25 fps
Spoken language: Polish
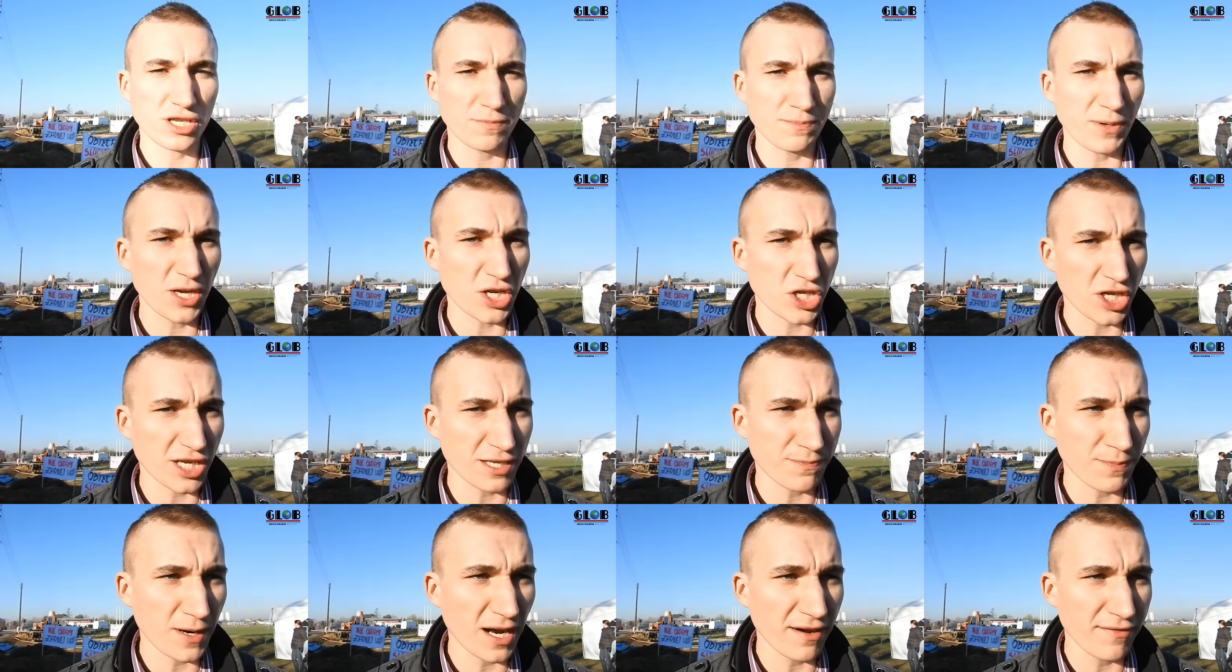To jest
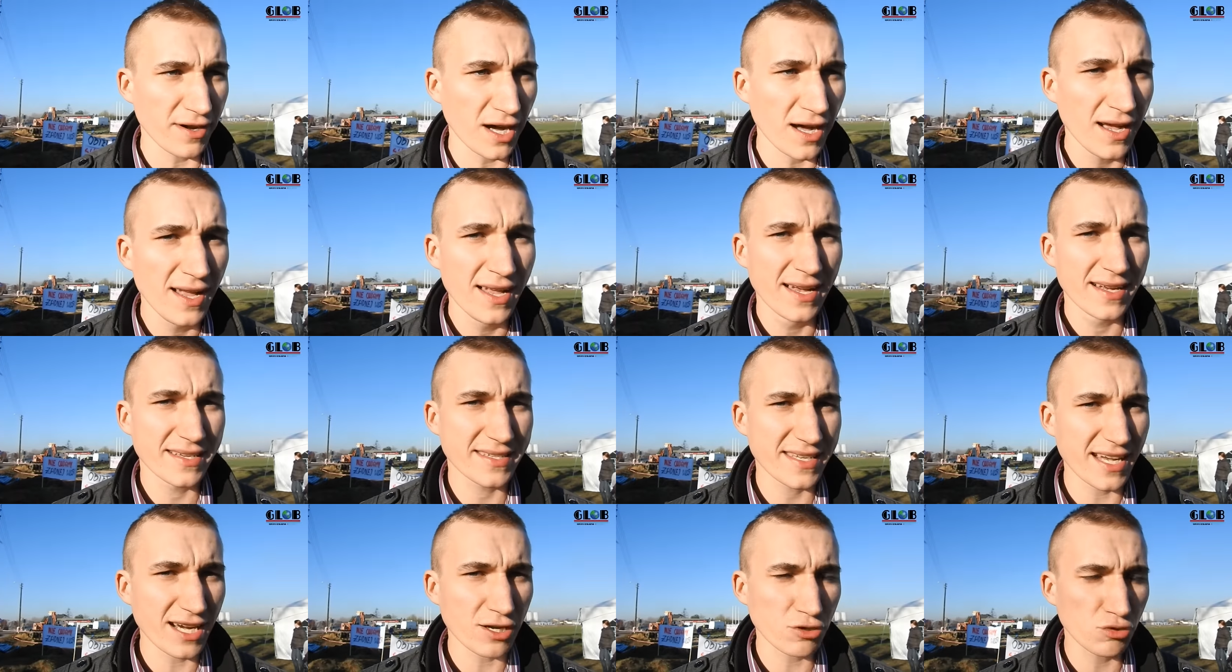pierwsza sprawa,
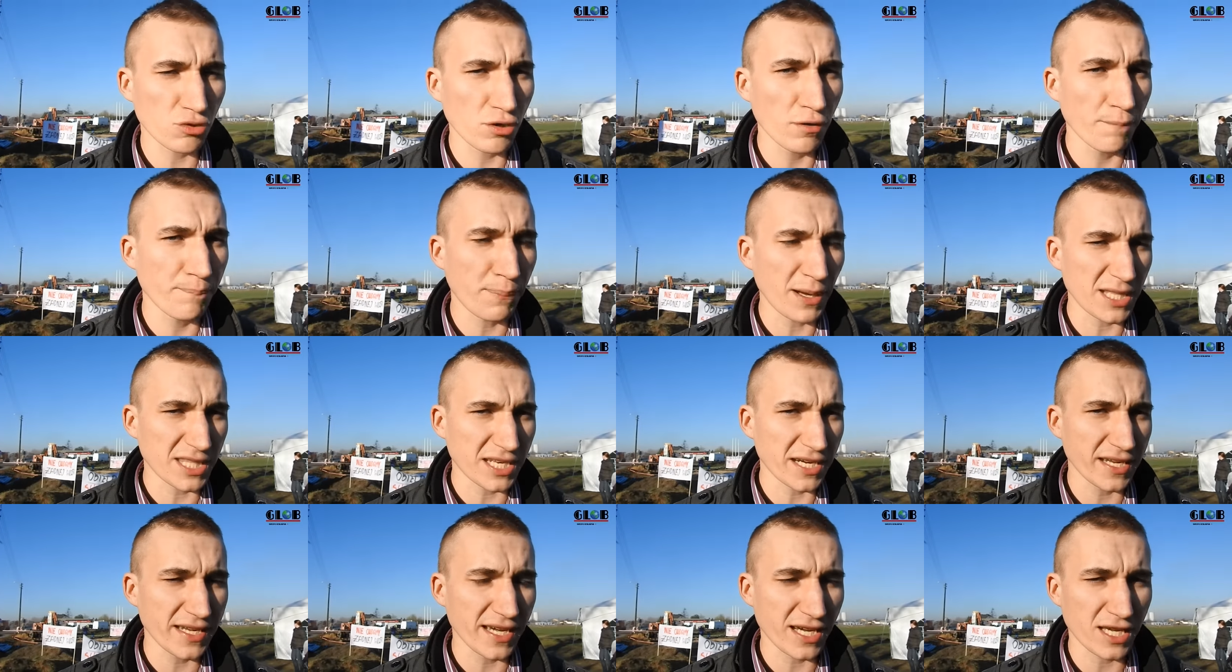za którą
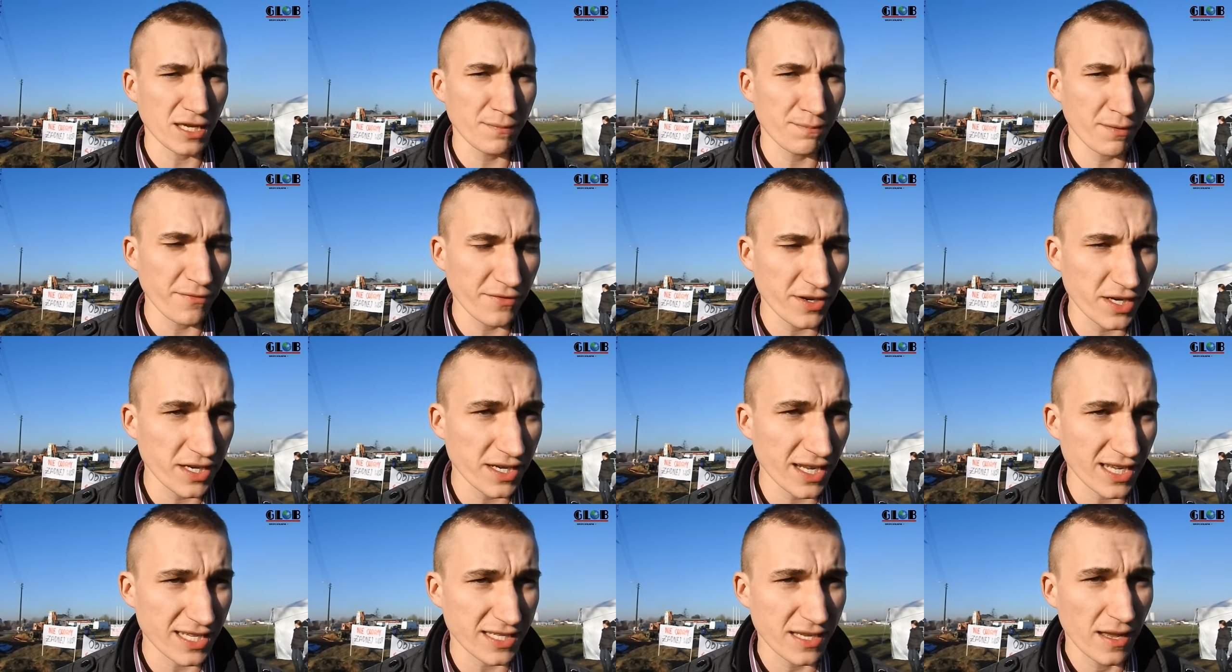Patryk Jaki
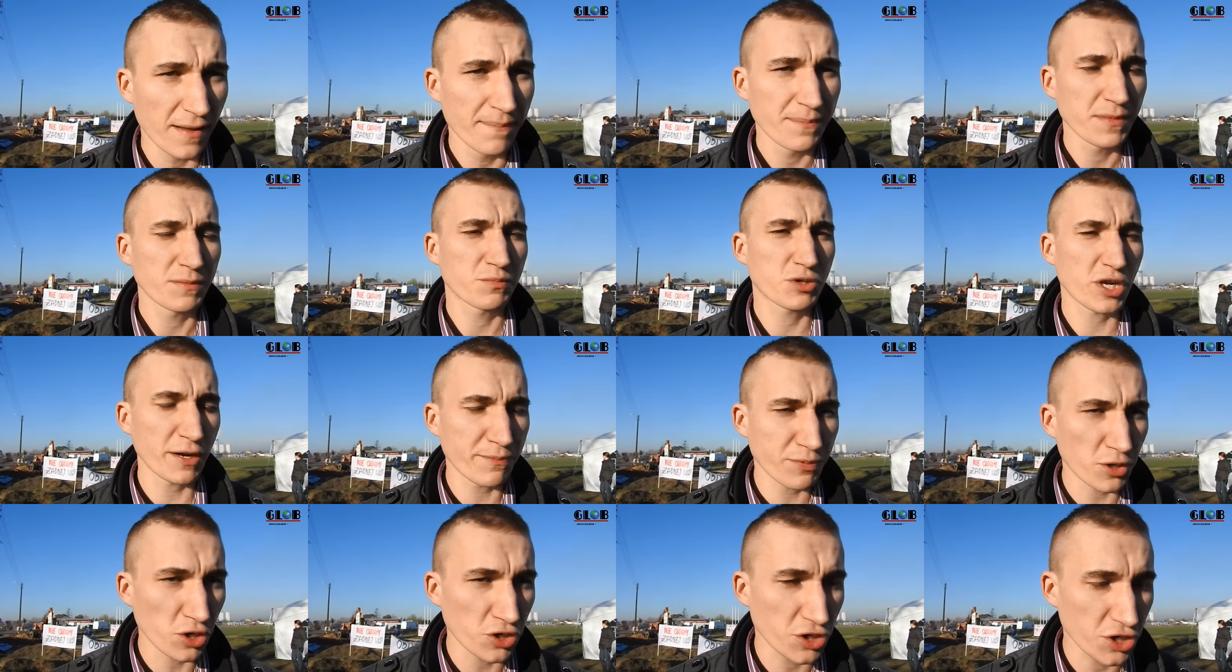powinien nas
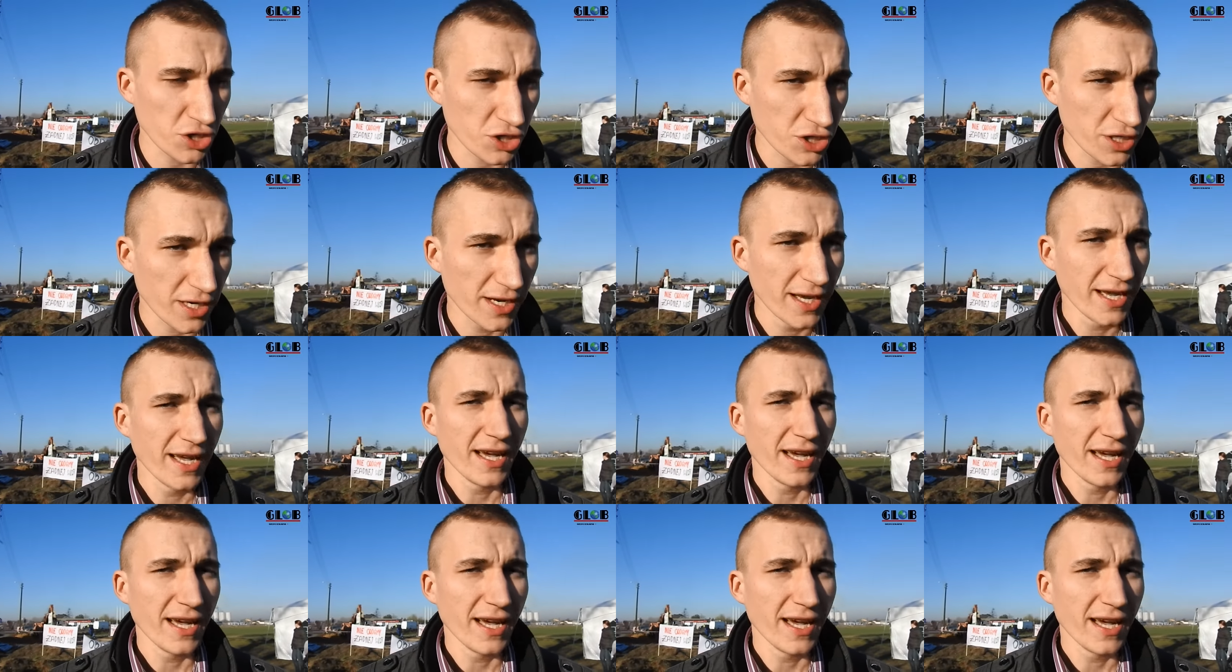przeprosić.